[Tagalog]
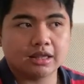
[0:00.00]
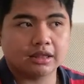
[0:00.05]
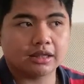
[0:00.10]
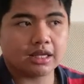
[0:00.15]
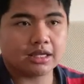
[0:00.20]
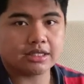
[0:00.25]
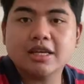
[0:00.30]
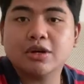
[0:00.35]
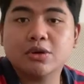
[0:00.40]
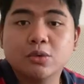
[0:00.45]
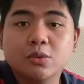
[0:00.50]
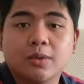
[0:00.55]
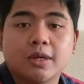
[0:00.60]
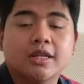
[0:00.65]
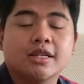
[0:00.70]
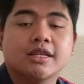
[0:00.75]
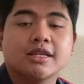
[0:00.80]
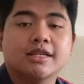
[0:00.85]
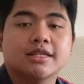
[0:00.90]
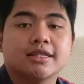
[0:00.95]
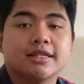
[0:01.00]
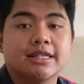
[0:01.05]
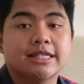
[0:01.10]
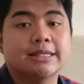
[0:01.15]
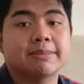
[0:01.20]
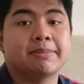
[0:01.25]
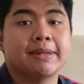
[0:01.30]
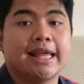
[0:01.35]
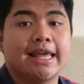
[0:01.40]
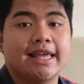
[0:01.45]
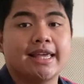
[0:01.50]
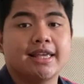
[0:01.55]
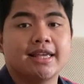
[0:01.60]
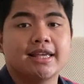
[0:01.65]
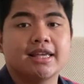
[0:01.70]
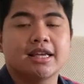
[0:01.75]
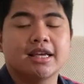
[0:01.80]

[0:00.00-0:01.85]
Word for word: The second one is display.